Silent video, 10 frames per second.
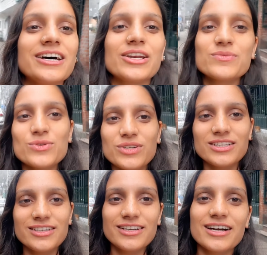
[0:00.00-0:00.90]
मैंने तारीफ
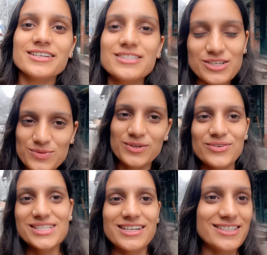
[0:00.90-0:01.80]
सुनी थी ना यहाँ की सच
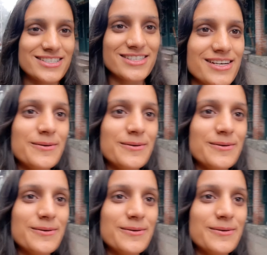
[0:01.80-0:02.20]
में वैसा लजीज